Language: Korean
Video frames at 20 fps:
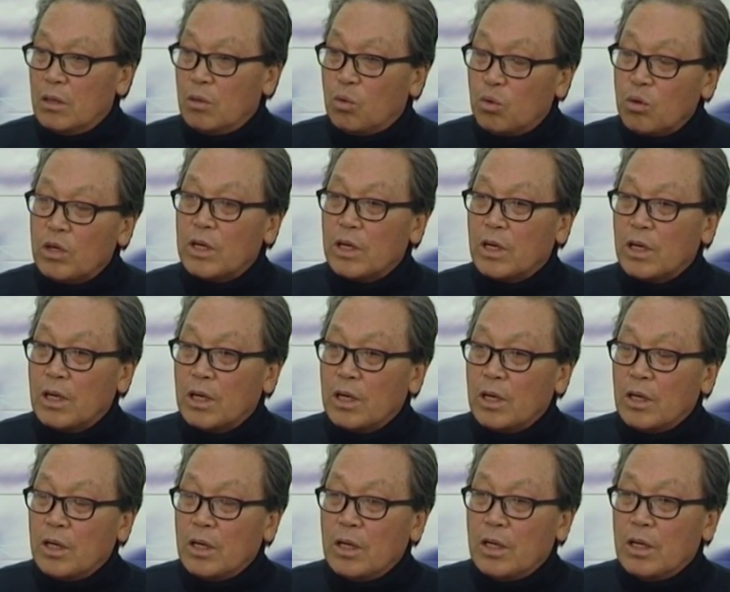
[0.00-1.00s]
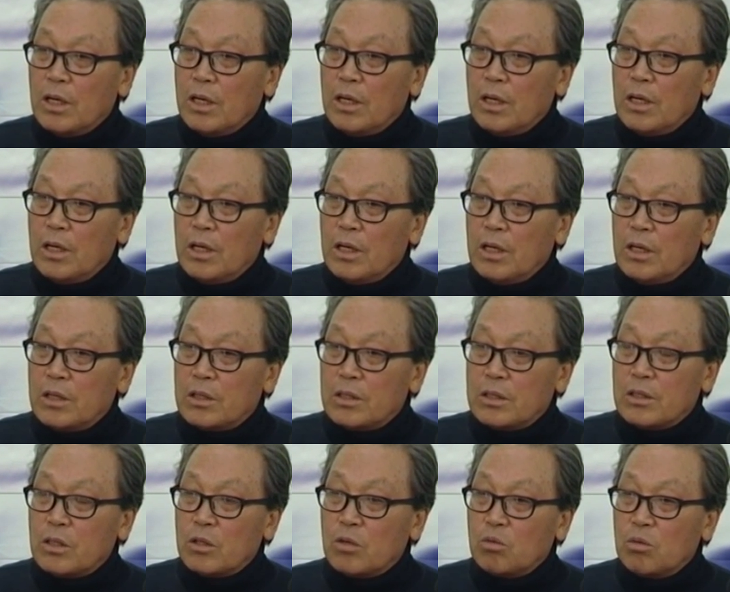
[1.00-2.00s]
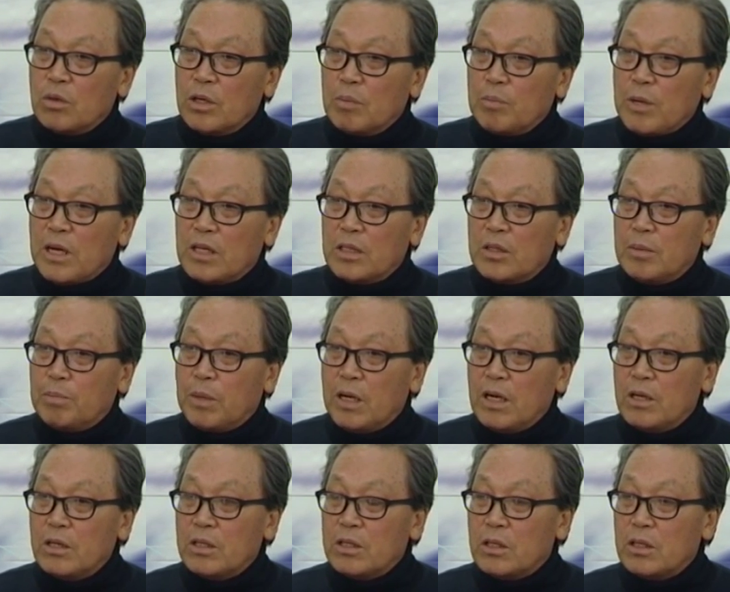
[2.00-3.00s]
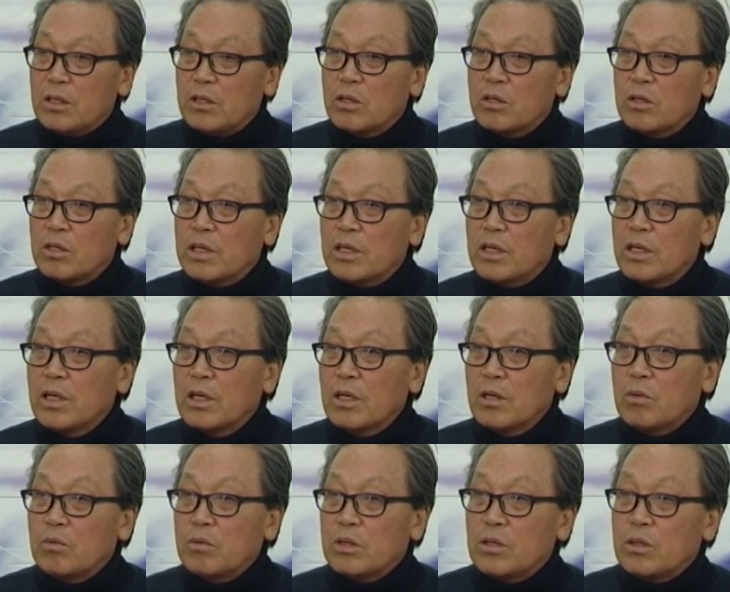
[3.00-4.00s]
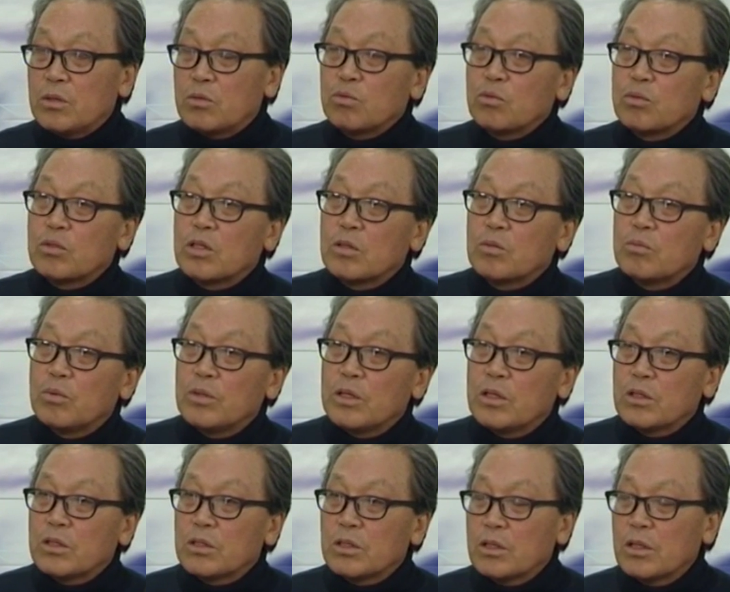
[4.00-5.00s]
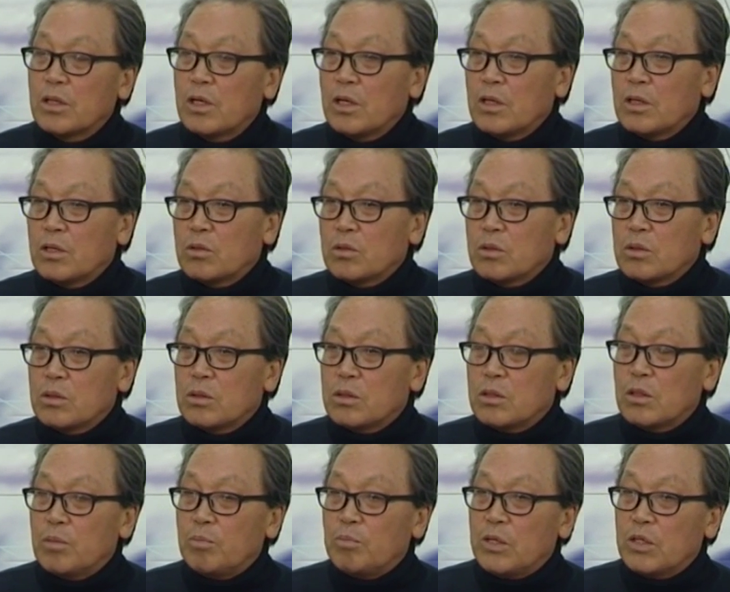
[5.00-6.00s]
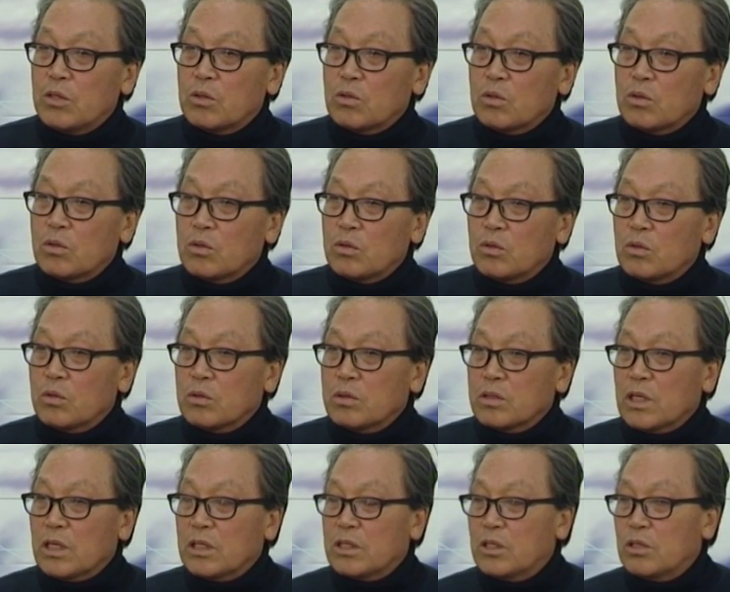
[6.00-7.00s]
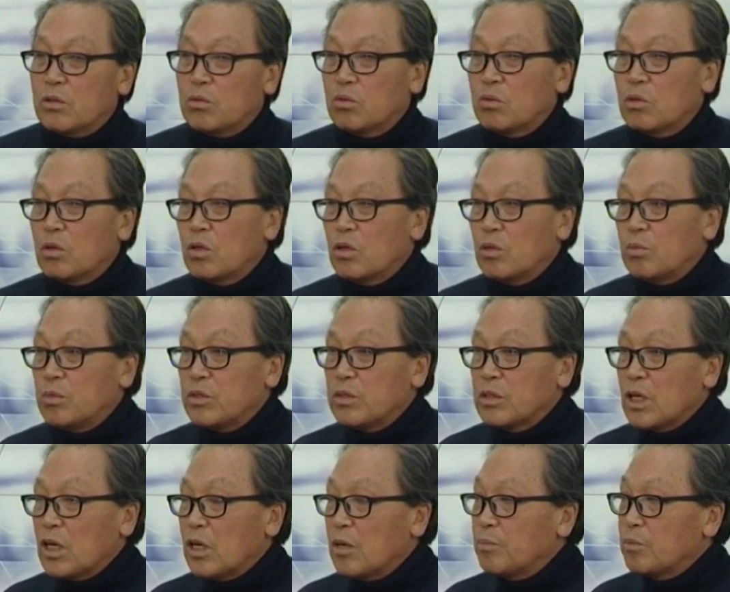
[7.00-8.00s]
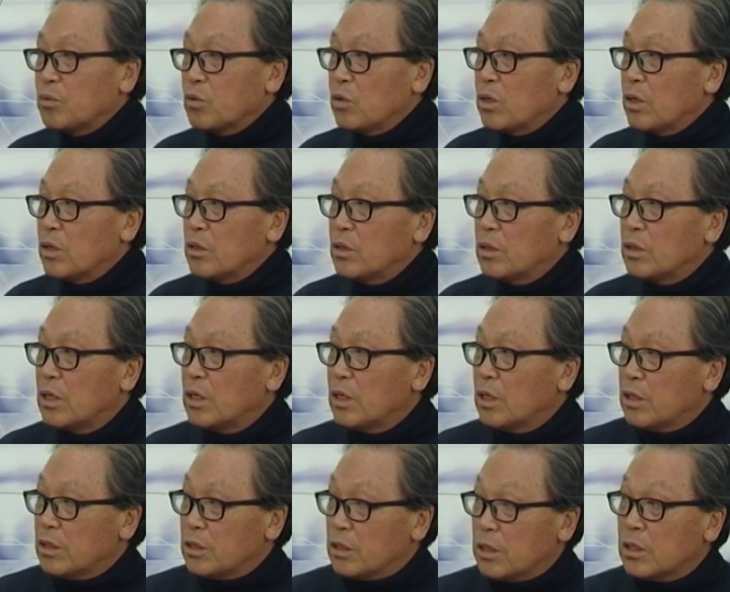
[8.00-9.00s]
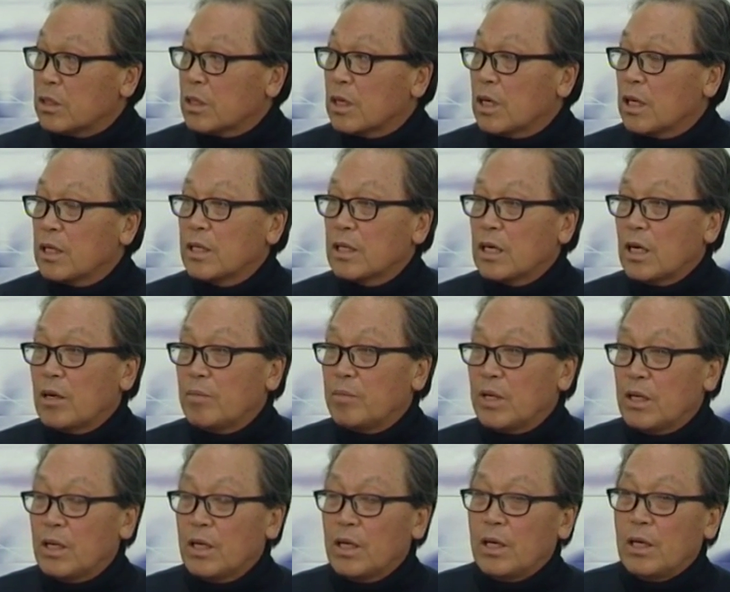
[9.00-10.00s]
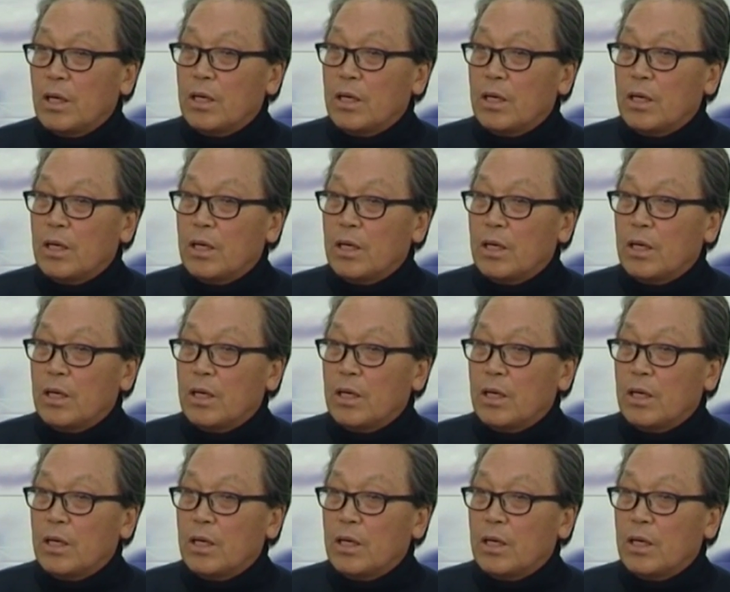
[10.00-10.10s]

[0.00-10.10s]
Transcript: 후에 1988년 1월에 우리 주정부에서 연변 조선족 자치주 어문 사업 조례를 제정한 다음에